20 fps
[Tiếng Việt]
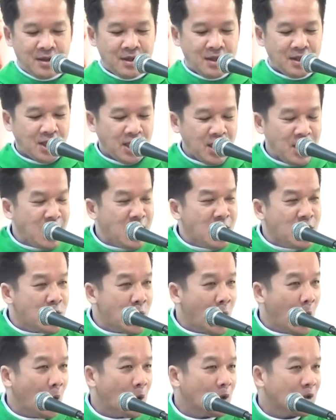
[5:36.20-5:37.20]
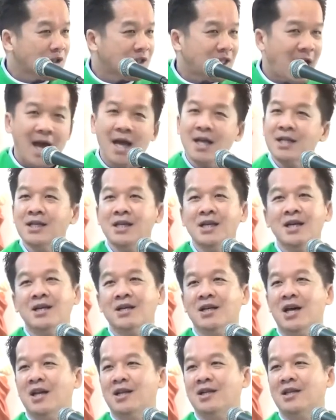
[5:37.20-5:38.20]
Tiến độ tái thiết
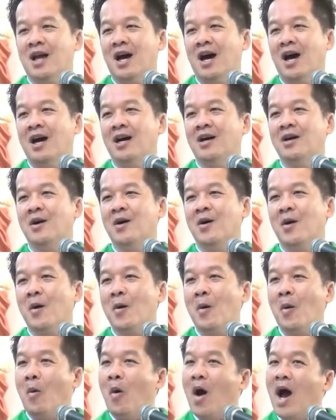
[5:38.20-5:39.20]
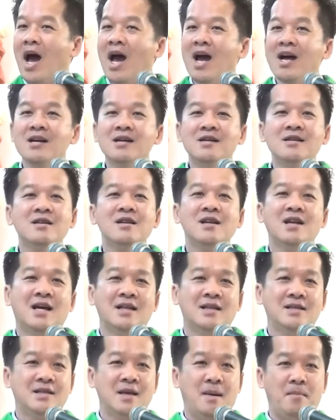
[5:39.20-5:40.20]
đền thờ quá ư là
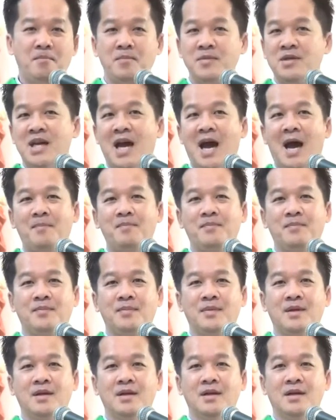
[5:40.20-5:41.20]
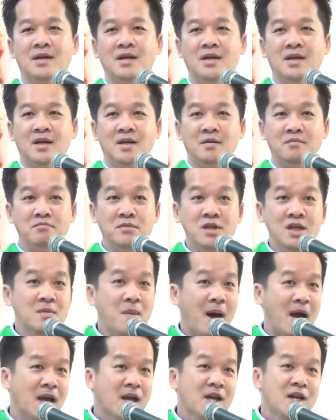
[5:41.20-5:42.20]
chậm chạp.
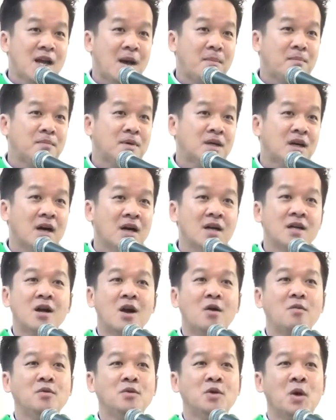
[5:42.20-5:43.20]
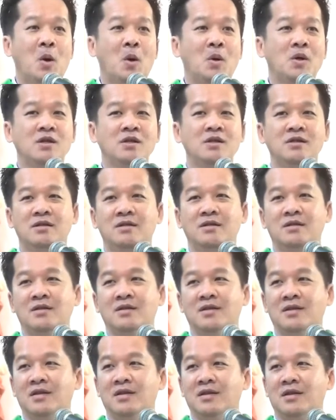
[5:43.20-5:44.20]
17 năm khởi công rồi
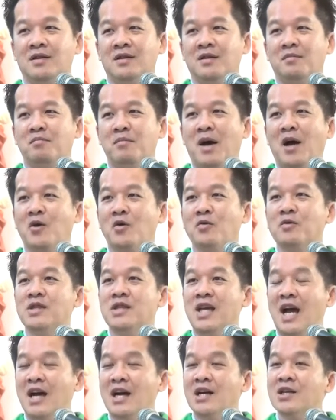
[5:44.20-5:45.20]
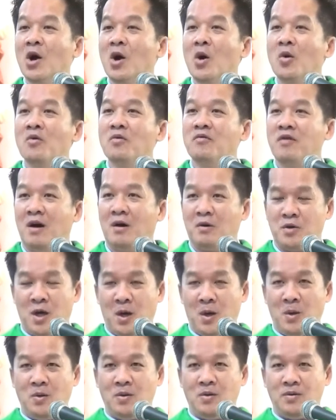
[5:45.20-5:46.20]
mà cũng chẳng đâu vào đâu.